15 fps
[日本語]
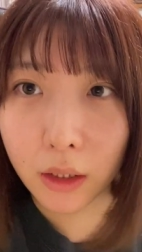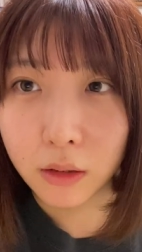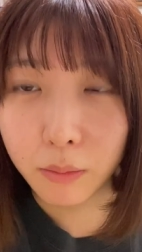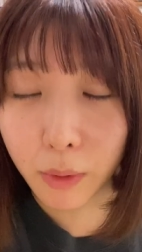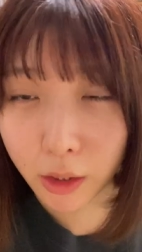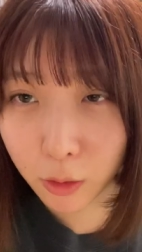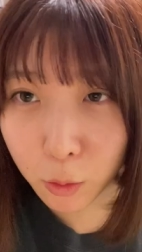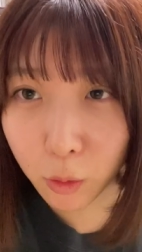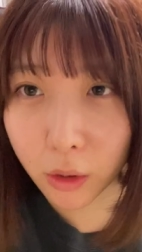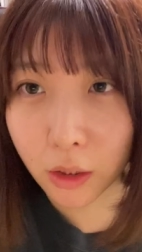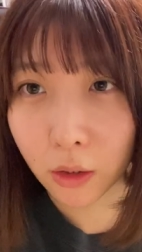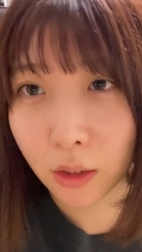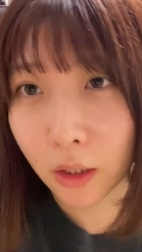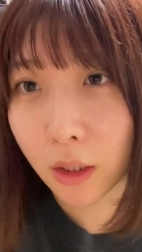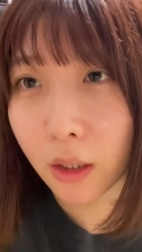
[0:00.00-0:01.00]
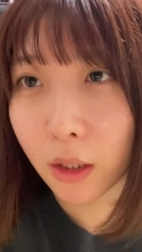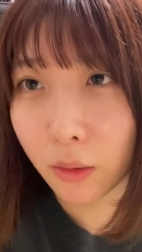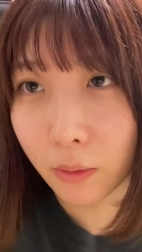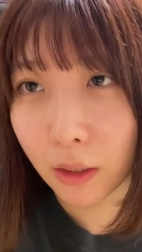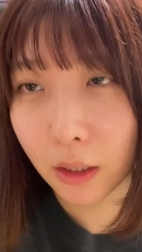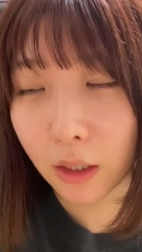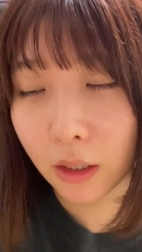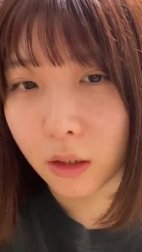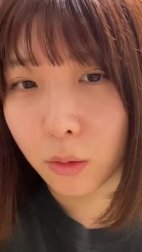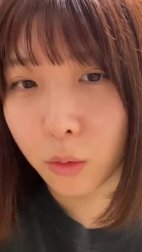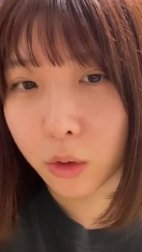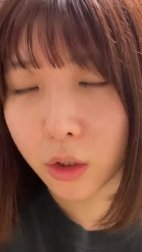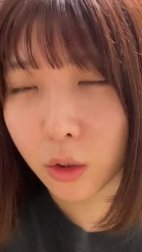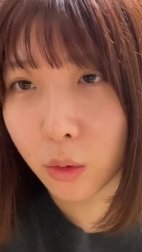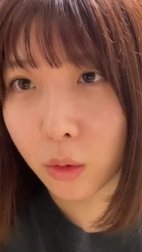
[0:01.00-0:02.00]
まあ、飛行機の中ではお
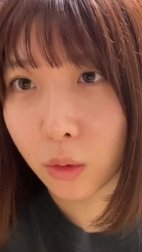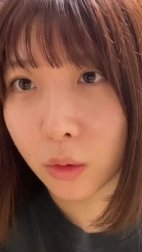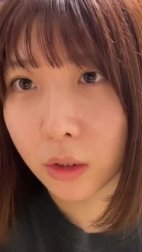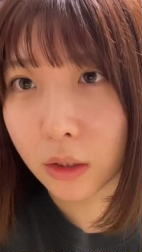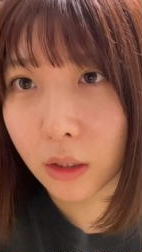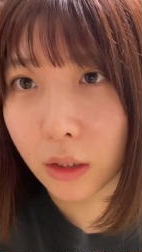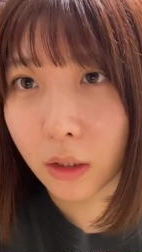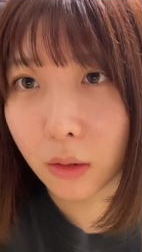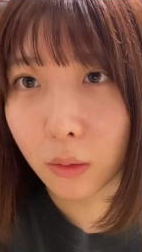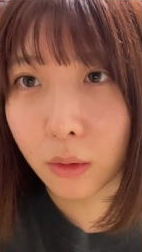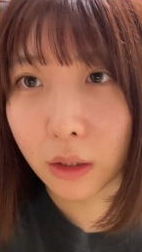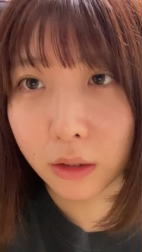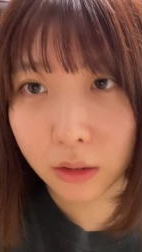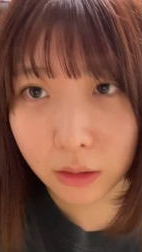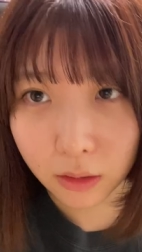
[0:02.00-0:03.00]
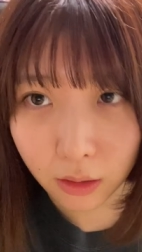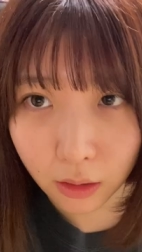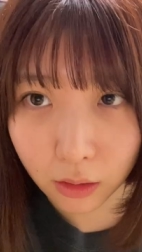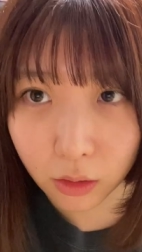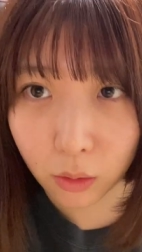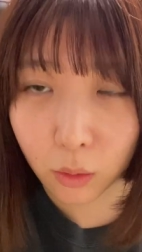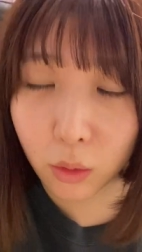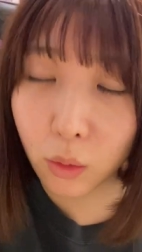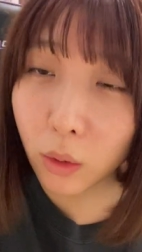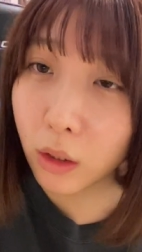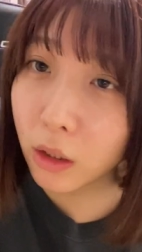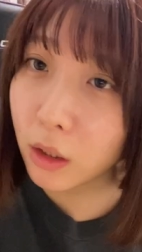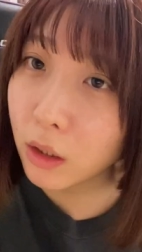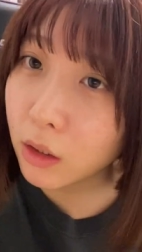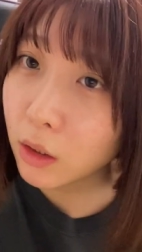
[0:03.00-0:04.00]
仕事したりとかして過ごそうか
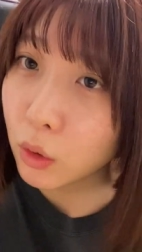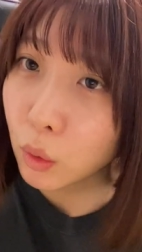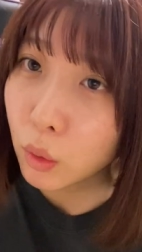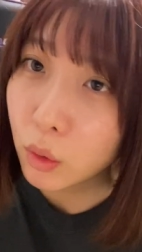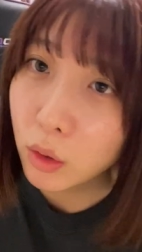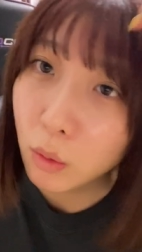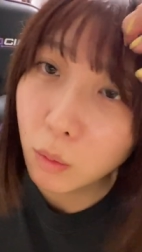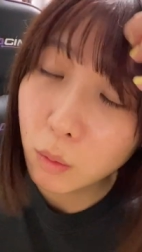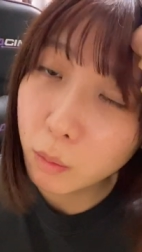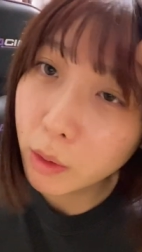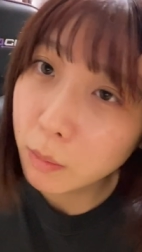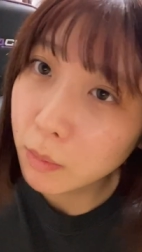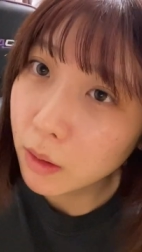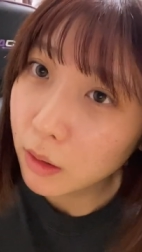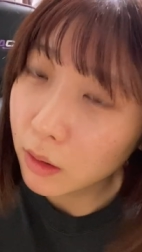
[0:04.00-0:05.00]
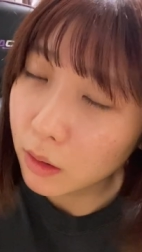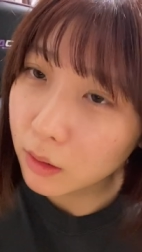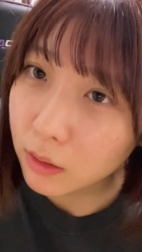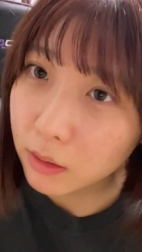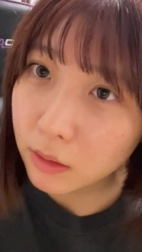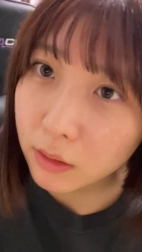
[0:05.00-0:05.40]
なっていうふうに思います。